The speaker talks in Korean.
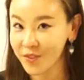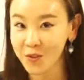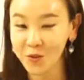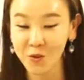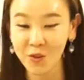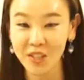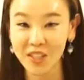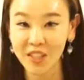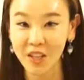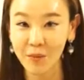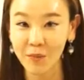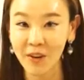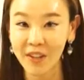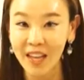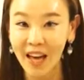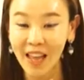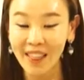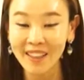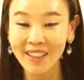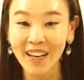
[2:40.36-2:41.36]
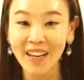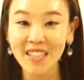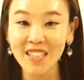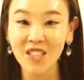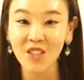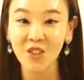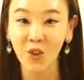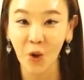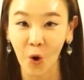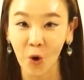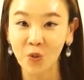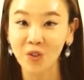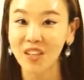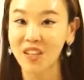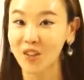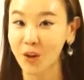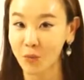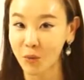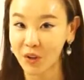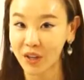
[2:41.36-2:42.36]
우리 그러면 hot까지 넣어서
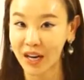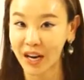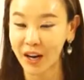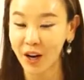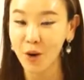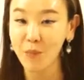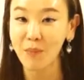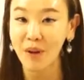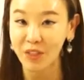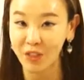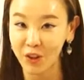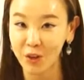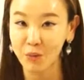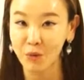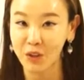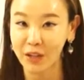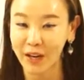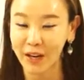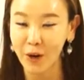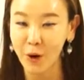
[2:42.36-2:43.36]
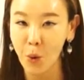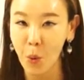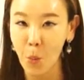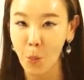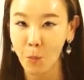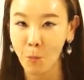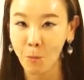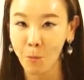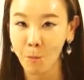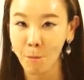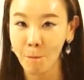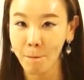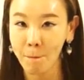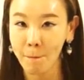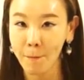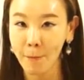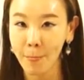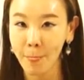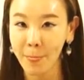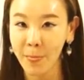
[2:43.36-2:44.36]
읽어볼까요? 만들어볼까요?
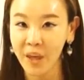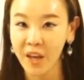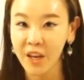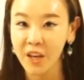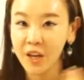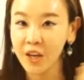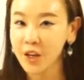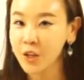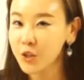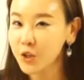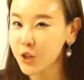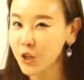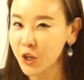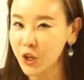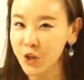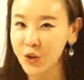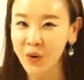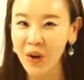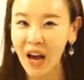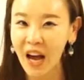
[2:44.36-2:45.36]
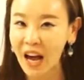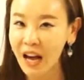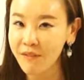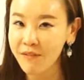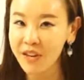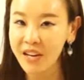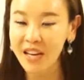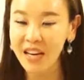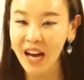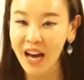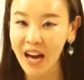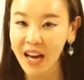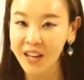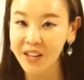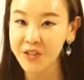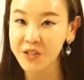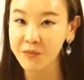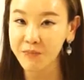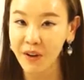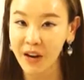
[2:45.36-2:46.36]
Do you have any hot and
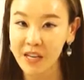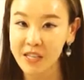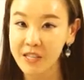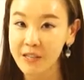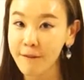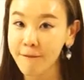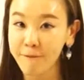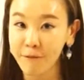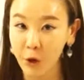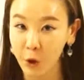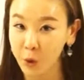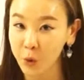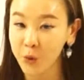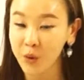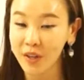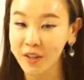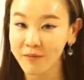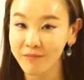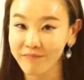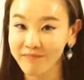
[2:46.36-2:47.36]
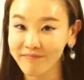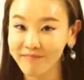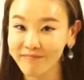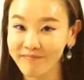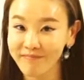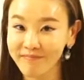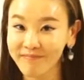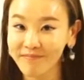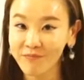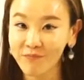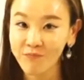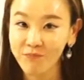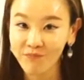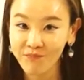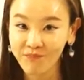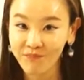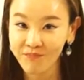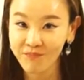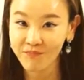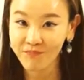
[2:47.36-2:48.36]
spicy food?
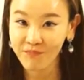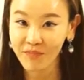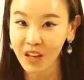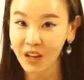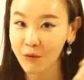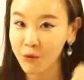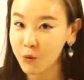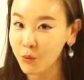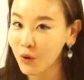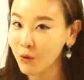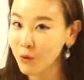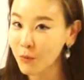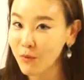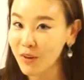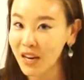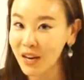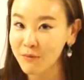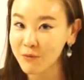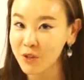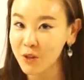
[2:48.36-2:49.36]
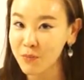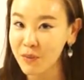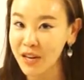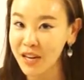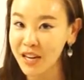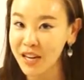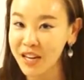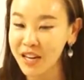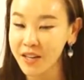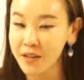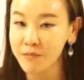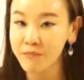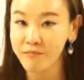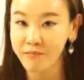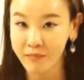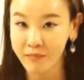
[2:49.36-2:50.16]
Everyone repeat after me.